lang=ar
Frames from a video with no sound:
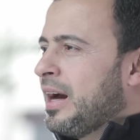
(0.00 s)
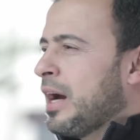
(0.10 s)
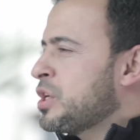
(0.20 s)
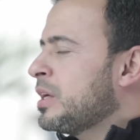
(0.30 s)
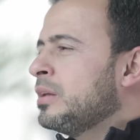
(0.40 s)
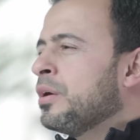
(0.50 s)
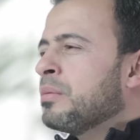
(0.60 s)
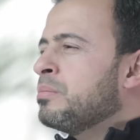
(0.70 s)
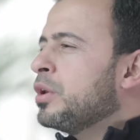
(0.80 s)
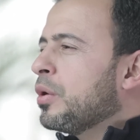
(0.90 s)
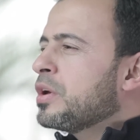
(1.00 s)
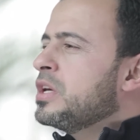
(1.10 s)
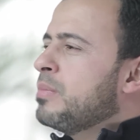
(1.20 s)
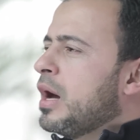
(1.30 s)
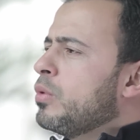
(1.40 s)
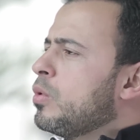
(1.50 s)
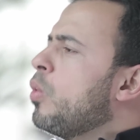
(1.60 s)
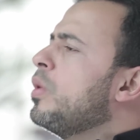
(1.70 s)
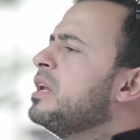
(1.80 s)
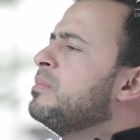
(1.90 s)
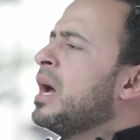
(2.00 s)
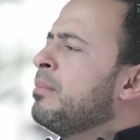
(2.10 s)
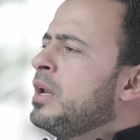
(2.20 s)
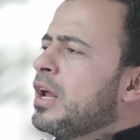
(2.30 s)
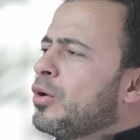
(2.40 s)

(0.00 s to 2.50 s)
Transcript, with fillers: عشان كده ربنا قريب قوي وهو اللي بيعمل